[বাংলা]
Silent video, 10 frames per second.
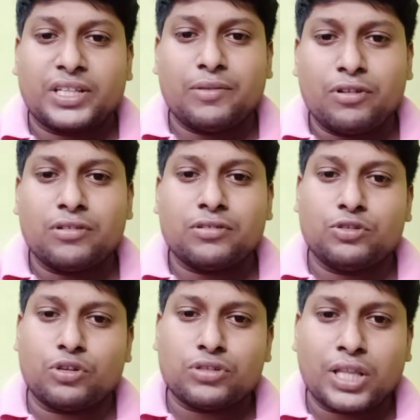এবং
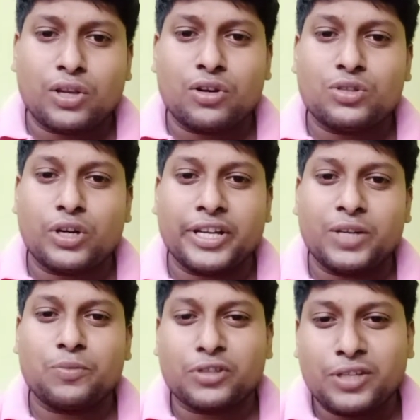জনসাধারণ সঠিক
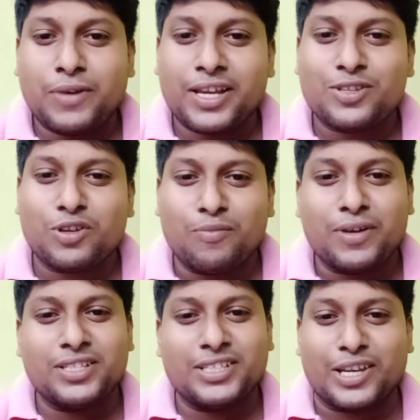প্রতিভাকে
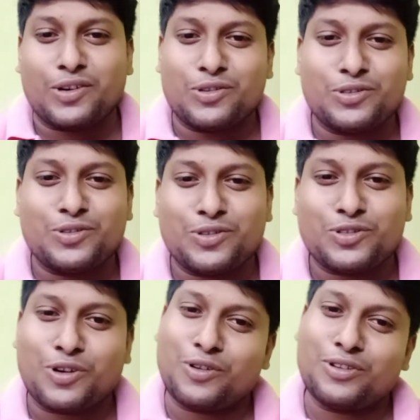সম্মান জানানোর জন্য
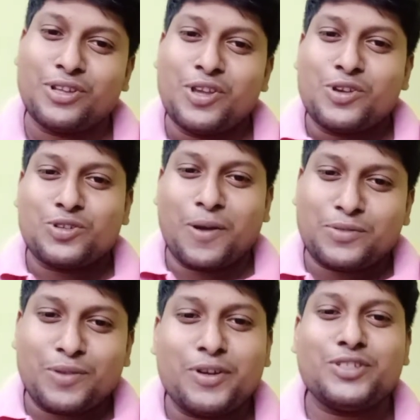সকল সব
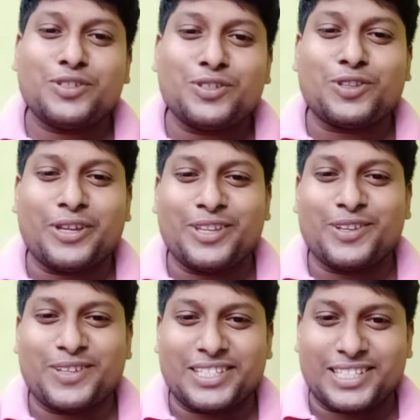সময়ের জন্য তৈরি
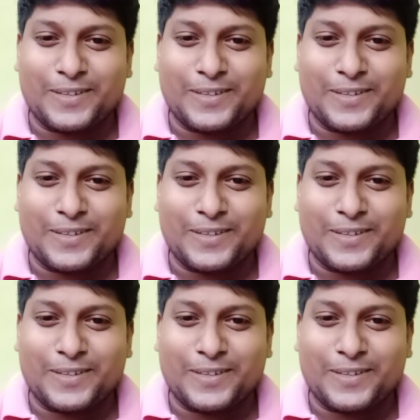রয়েছে